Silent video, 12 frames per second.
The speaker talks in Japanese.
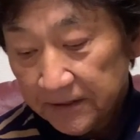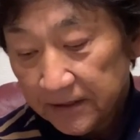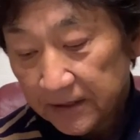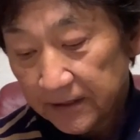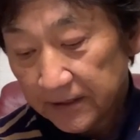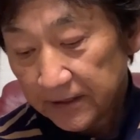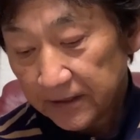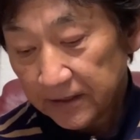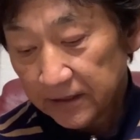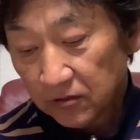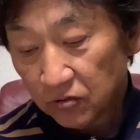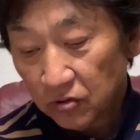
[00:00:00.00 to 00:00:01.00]

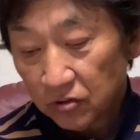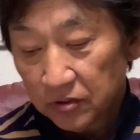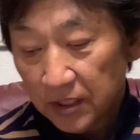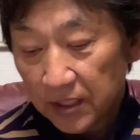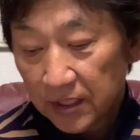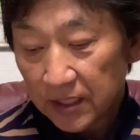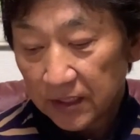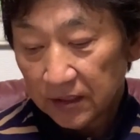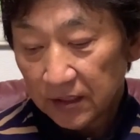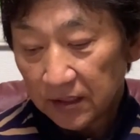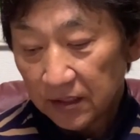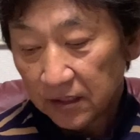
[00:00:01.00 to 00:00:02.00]
えー、この6年間で
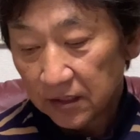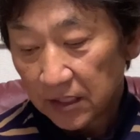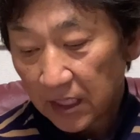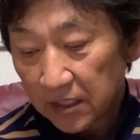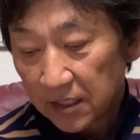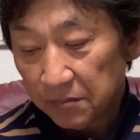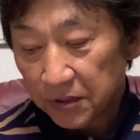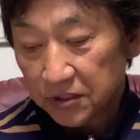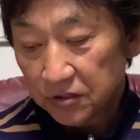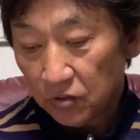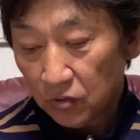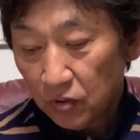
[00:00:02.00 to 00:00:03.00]
考えま
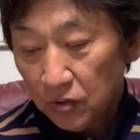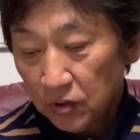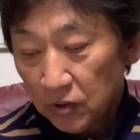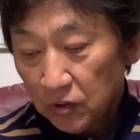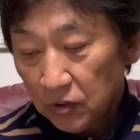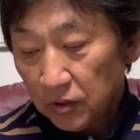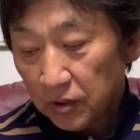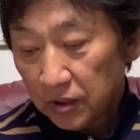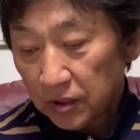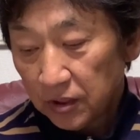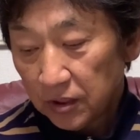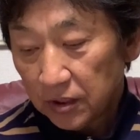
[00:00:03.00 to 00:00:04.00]
すと、
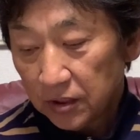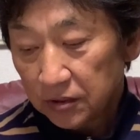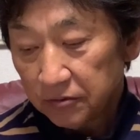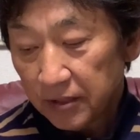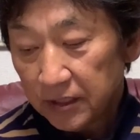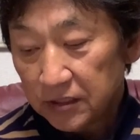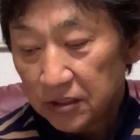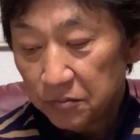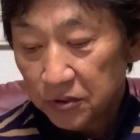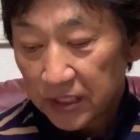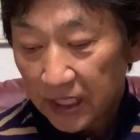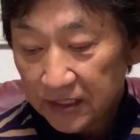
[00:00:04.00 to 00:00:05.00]
えー、2割2分
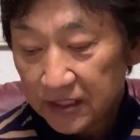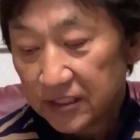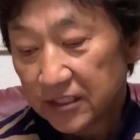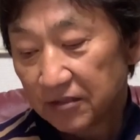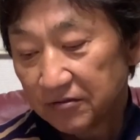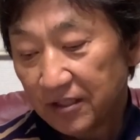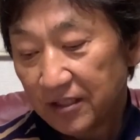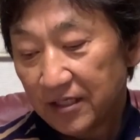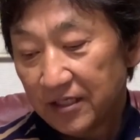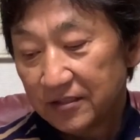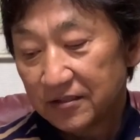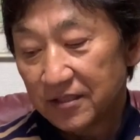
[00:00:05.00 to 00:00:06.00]
3人しか打ててな
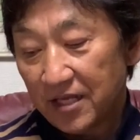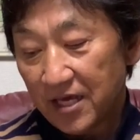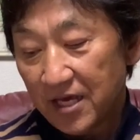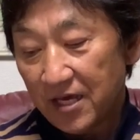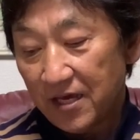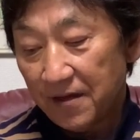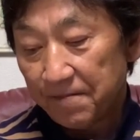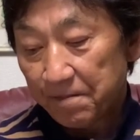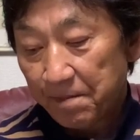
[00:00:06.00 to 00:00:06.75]
いですね